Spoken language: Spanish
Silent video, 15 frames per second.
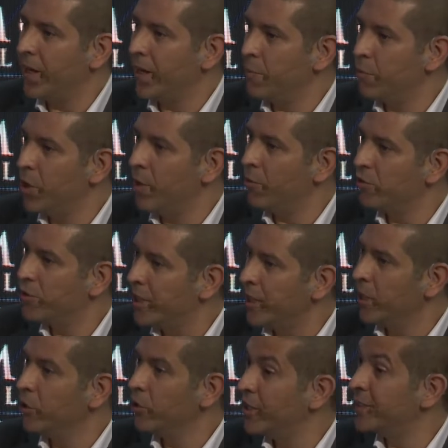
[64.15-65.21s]
que podamos
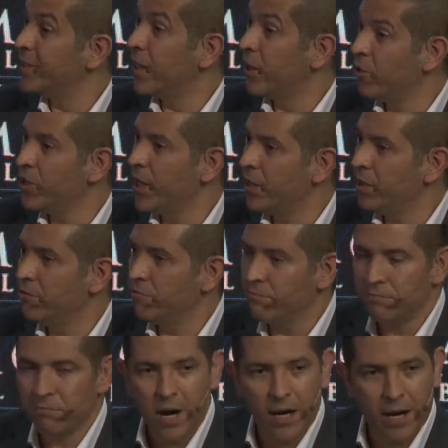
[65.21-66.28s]
seguirnos desarrollando,
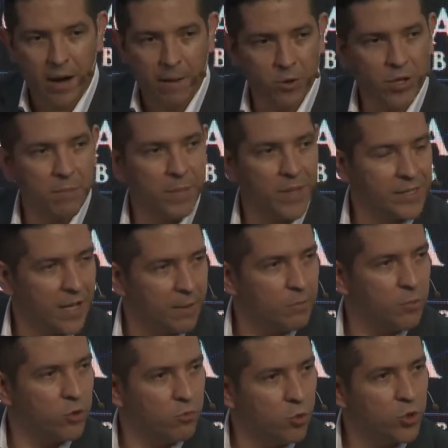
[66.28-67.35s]
acabamos de pasar
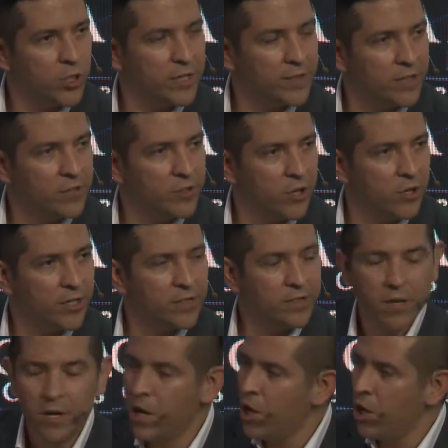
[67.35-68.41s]
por muchas sesiones
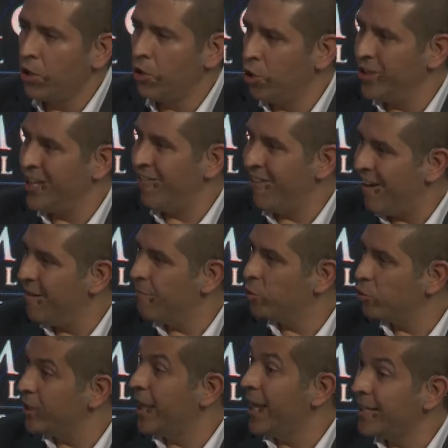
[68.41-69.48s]
donde
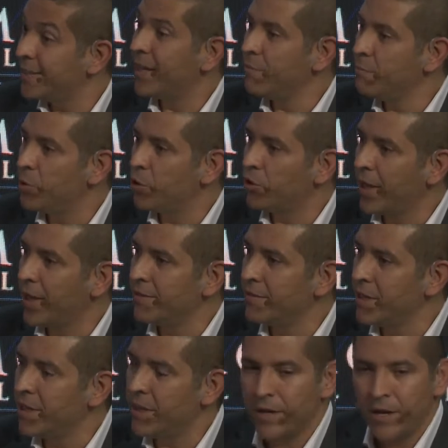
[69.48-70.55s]
hablábamos de esa
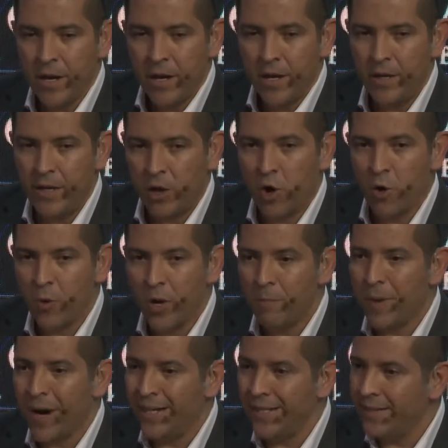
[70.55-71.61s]
importancia y de cómo el
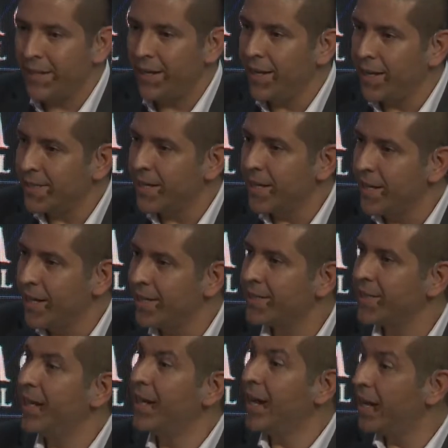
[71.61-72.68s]
país tiene que seguir
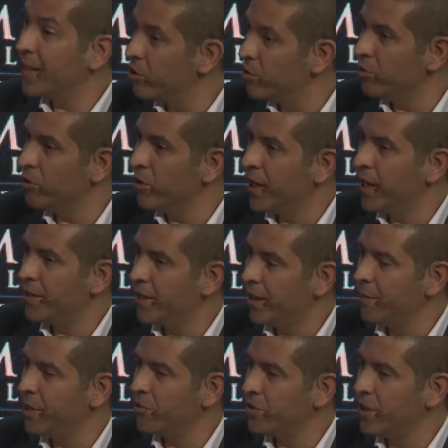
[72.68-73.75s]
acelerando en
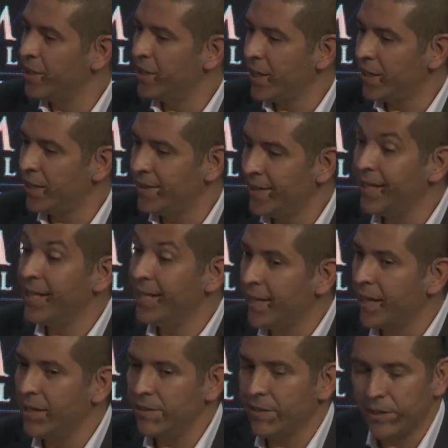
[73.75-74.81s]
términos de
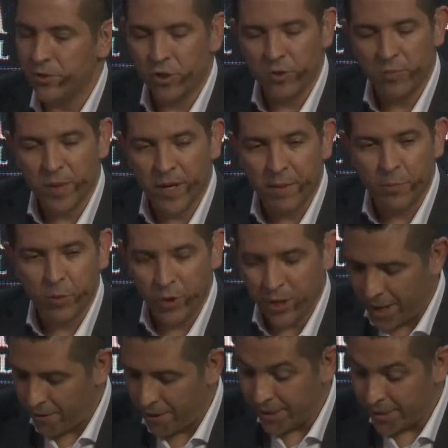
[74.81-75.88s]
digitalización para poder
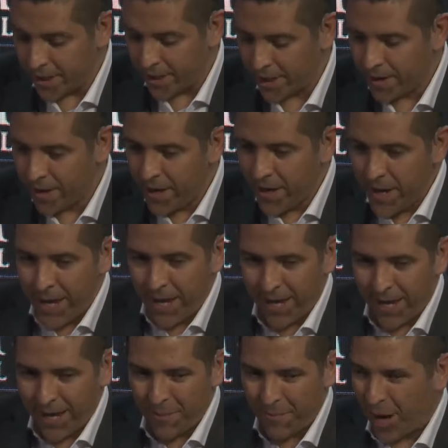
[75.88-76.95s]
avanzar.
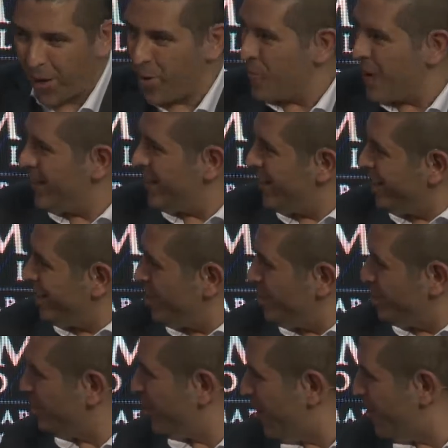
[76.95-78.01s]
Eh, me acompañan
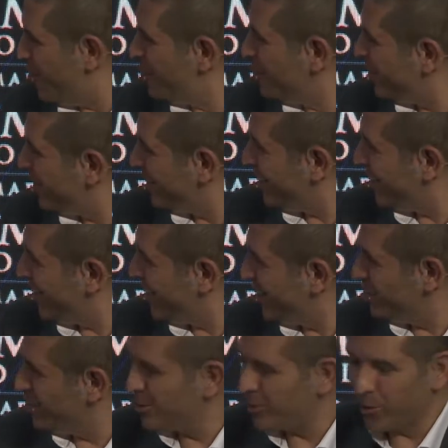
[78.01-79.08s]
Gustavo, eh, nuestro